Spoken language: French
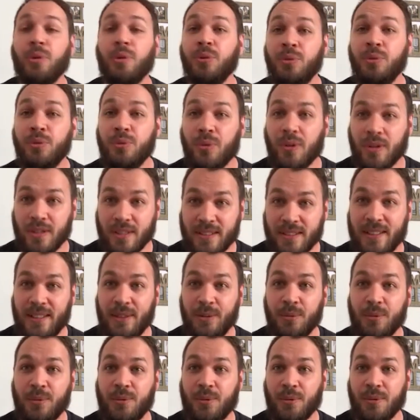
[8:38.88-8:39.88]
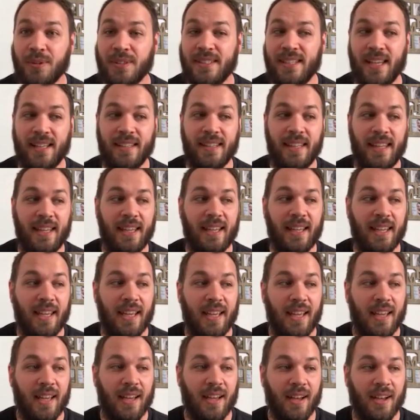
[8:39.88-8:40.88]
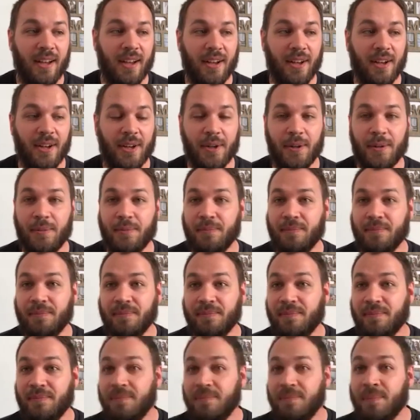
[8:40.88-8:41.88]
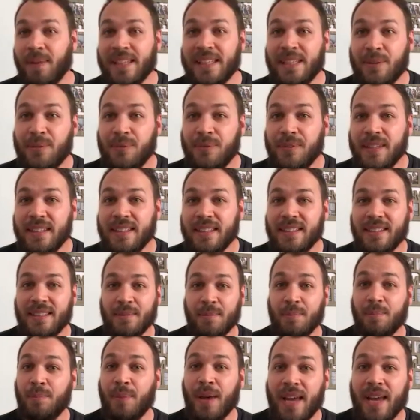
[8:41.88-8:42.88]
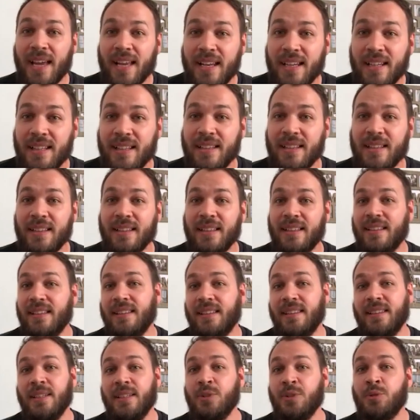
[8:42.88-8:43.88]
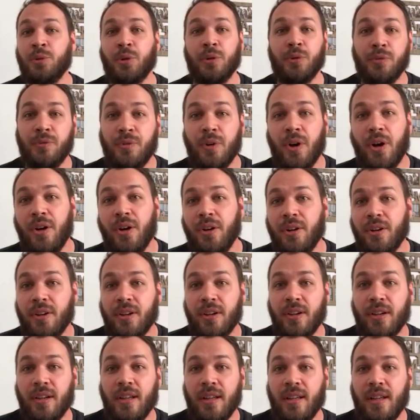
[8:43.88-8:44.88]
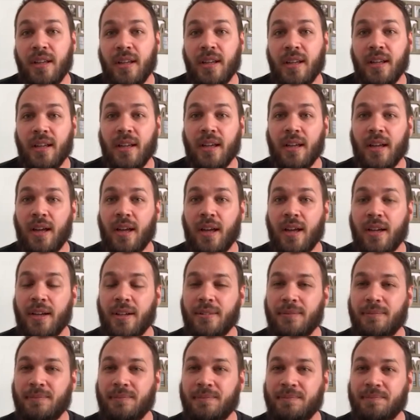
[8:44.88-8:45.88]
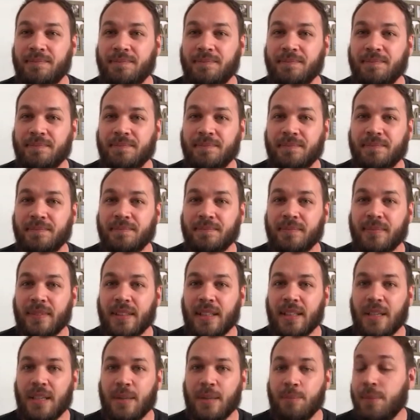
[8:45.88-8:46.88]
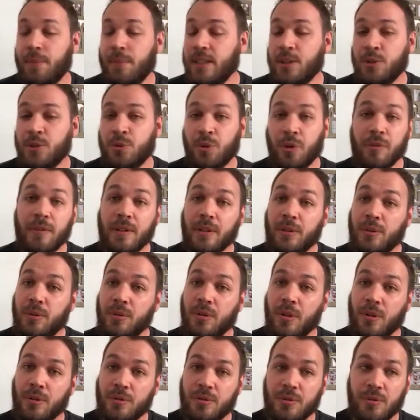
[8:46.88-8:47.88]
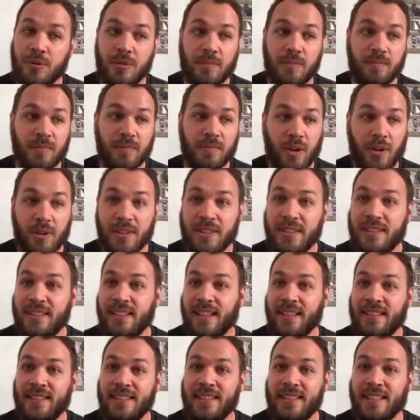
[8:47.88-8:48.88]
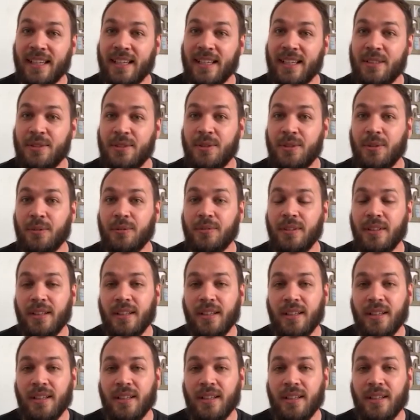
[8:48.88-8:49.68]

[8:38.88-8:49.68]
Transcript: pour nous, en ce qui nous concernait, magnifiques, belles, des jours forts, mais des jours vécus dans une entière discrétion.